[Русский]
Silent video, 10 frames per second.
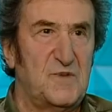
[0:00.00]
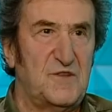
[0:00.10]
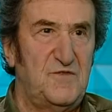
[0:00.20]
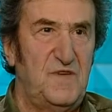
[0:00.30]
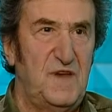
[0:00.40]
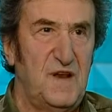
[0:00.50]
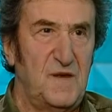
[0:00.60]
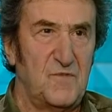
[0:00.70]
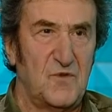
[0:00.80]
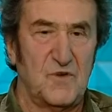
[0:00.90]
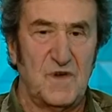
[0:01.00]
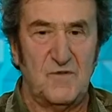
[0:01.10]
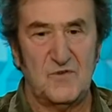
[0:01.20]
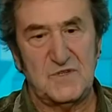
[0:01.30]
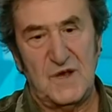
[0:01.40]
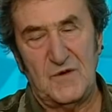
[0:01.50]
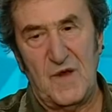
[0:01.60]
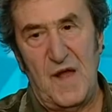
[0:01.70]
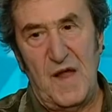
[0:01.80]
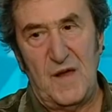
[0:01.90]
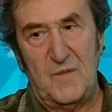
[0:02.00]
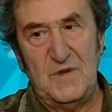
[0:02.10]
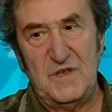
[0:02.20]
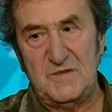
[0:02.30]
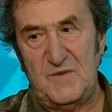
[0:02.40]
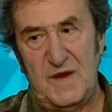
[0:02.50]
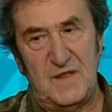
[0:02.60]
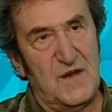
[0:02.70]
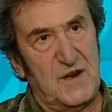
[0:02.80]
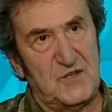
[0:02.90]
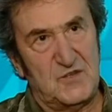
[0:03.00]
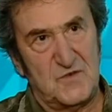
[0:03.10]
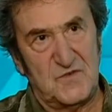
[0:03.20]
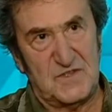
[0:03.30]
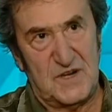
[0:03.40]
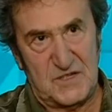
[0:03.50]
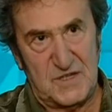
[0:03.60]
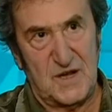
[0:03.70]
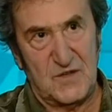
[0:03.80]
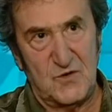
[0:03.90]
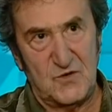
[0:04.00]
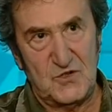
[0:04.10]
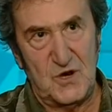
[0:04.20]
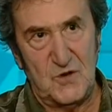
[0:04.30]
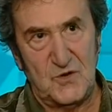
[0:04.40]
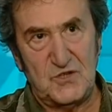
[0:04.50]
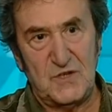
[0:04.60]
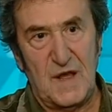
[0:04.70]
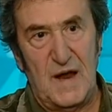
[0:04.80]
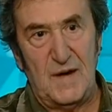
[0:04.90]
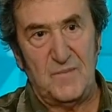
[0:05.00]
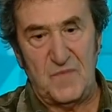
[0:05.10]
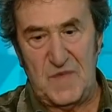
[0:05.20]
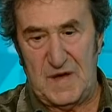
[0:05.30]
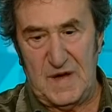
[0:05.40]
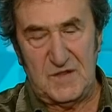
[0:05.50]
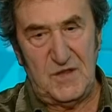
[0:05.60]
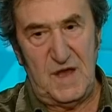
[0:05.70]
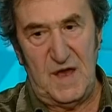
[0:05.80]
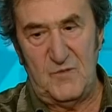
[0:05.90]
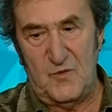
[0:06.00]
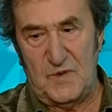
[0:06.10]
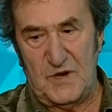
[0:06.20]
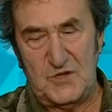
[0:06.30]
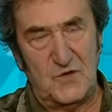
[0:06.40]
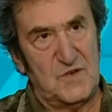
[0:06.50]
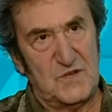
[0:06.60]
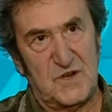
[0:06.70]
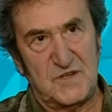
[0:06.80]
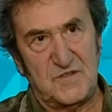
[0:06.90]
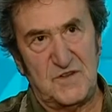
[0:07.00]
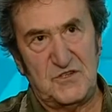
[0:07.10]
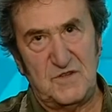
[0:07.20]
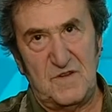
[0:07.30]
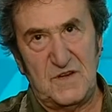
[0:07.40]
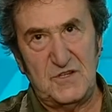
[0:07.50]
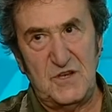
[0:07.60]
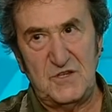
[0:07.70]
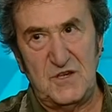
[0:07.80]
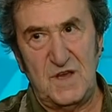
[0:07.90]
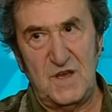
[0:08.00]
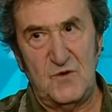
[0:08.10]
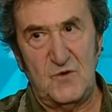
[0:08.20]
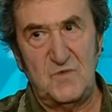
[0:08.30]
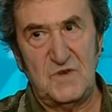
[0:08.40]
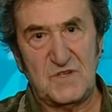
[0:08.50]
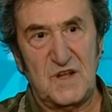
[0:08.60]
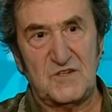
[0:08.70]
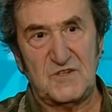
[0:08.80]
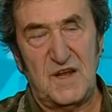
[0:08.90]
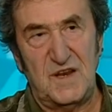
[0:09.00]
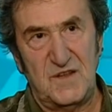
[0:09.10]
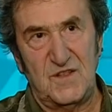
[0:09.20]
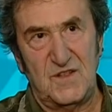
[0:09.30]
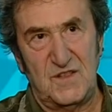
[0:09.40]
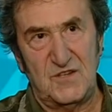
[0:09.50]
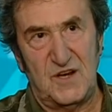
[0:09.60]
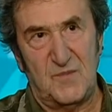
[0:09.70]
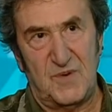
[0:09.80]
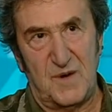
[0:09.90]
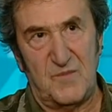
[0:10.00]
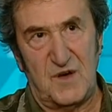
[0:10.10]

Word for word: с портфелем, да, многие его знают, мы, несмотря на разницу в возрастах, дружили очень. Угу. Как-то я ему прочел несколько своих четверостишей, и он мне сказал, старик, да ты же Абрам